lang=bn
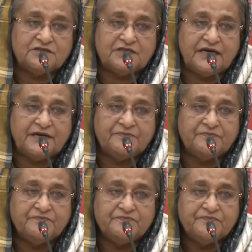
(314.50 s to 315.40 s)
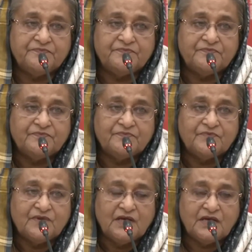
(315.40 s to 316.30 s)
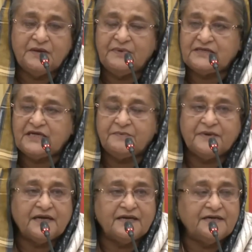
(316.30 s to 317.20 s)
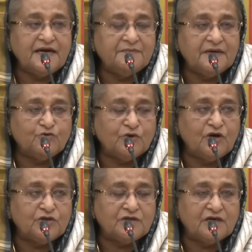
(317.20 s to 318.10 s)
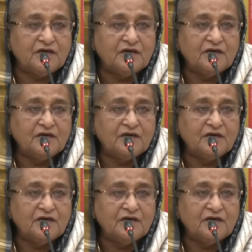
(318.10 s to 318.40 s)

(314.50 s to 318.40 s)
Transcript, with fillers: জেলায় কিবরা সাহেবকে গ্রেনেড হামলা করে হত্যা